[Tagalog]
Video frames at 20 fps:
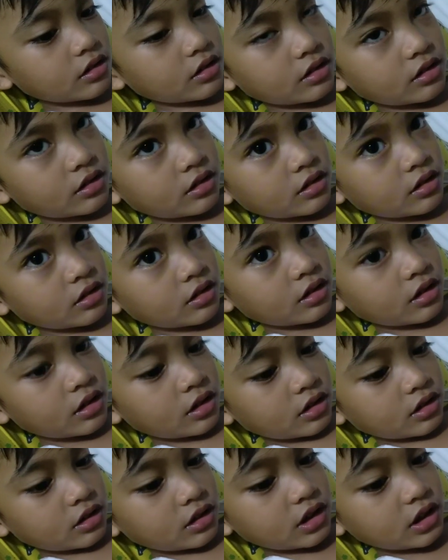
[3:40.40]
Jesus
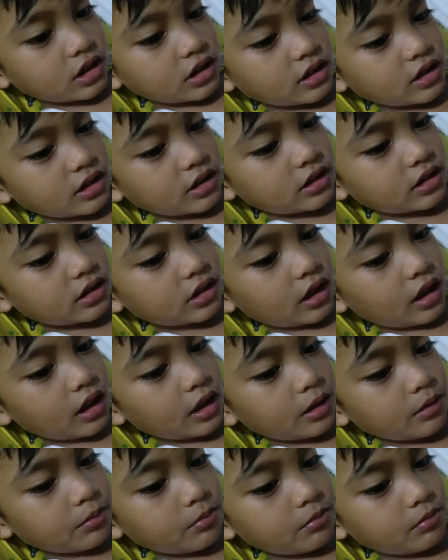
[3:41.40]
name. Jesus
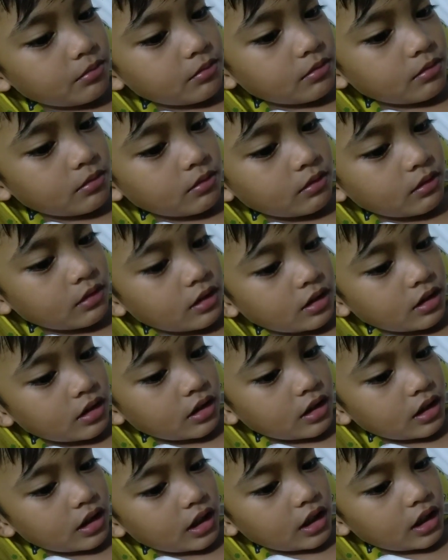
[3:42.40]
name.
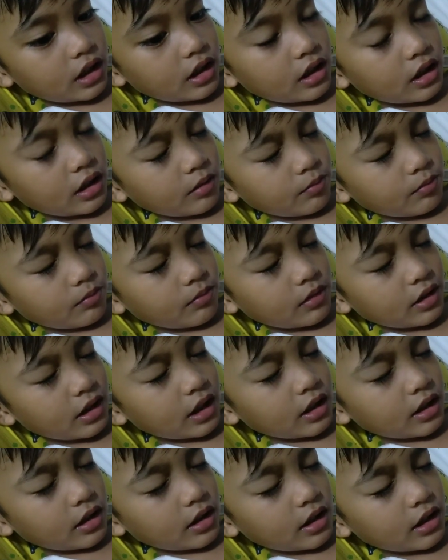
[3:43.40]
Pikit.
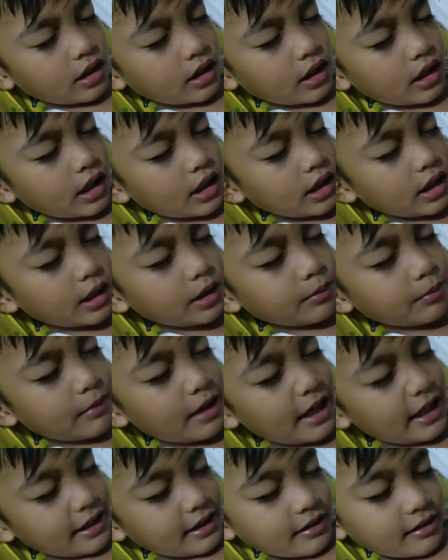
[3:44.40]
Eh.
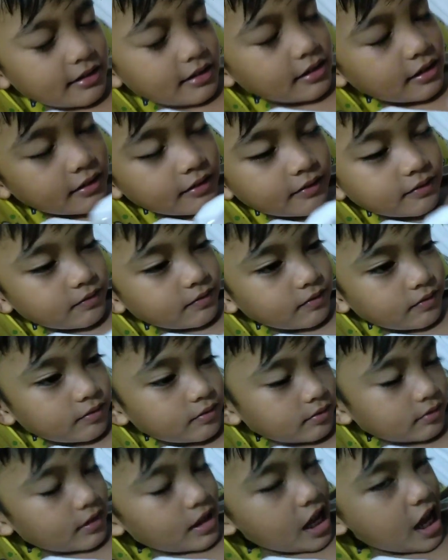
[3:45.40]
Amen.
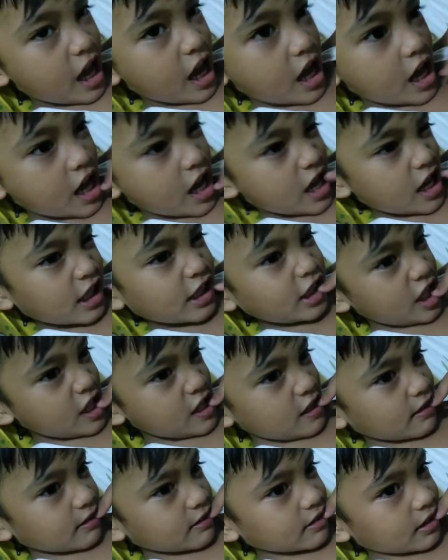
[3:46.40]
Okay. Good night na.
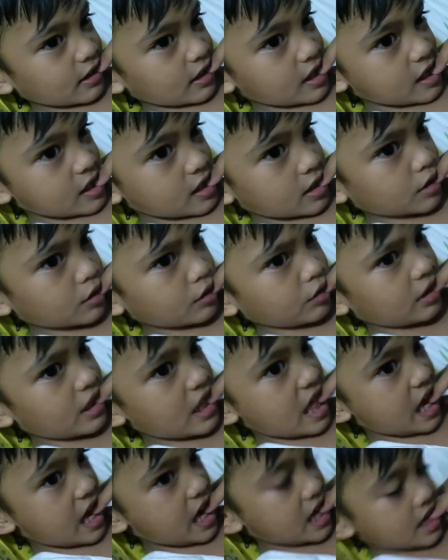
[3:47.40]
Good
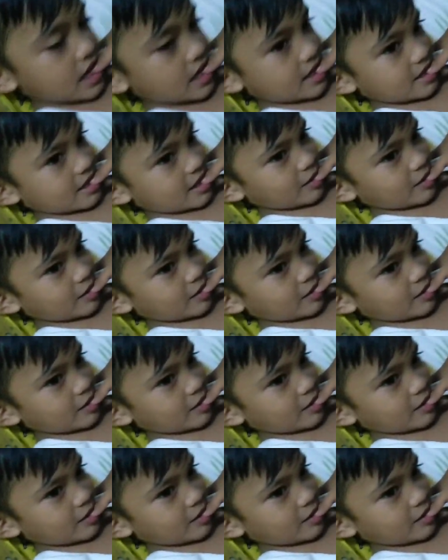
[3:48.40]
night. Hmm.